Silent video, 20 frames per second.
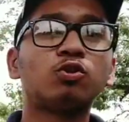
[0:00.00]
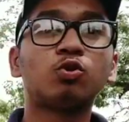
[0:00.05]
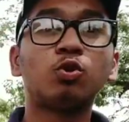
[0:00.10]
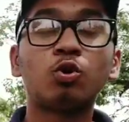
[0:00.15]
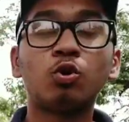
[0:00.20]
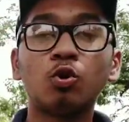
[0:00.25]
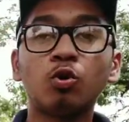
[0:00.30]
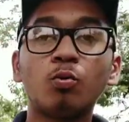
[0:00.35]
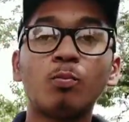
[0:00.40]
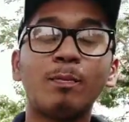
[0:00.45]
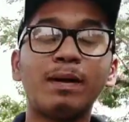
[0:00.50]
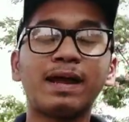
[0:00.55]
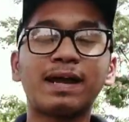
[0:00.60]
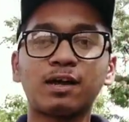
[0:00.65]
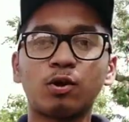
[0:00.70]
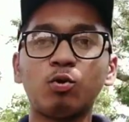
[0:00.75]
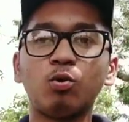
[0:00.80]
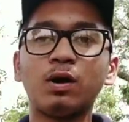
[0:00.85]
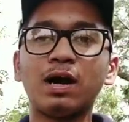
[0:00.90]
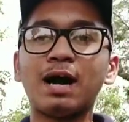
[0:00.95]
तो मैं
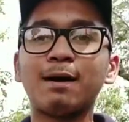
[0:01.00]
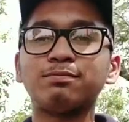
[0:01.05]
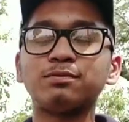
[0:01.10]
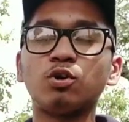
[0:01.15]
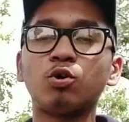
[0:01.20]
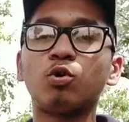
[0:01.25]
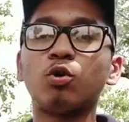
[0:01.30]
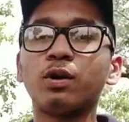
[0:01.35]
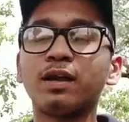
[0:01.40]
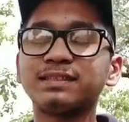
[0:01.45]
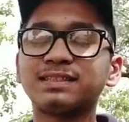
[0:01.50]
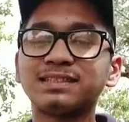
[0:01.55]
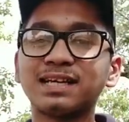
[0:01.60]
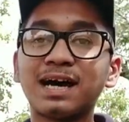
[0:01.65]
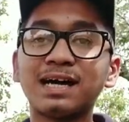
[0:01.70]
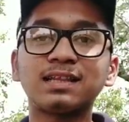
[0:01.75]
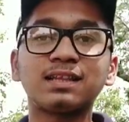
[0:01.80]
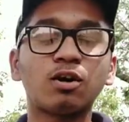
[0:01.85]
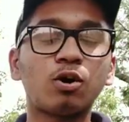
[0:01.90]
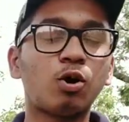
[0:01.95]
करूँगा आप लोगों के
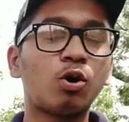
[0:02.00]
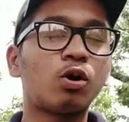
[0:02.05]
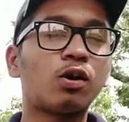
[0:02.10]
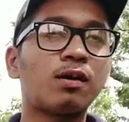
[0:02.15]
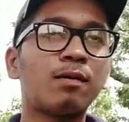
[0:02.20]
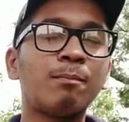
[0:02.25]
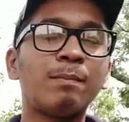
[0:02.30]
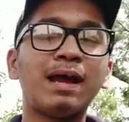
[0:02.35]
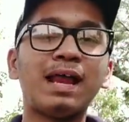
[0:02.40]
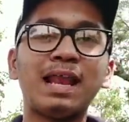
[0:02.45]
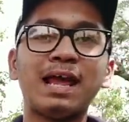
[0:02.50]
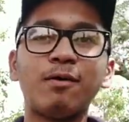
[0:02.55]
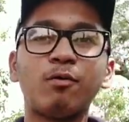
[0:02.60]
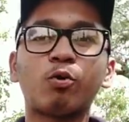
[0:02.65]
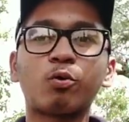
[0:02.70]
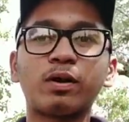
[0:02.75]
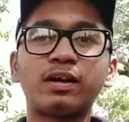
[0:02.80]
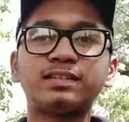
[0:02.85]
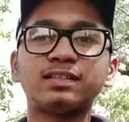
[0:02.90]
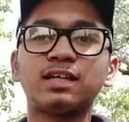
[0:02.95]
साथ और मैं
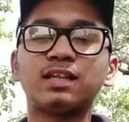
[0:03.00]
लाइव होना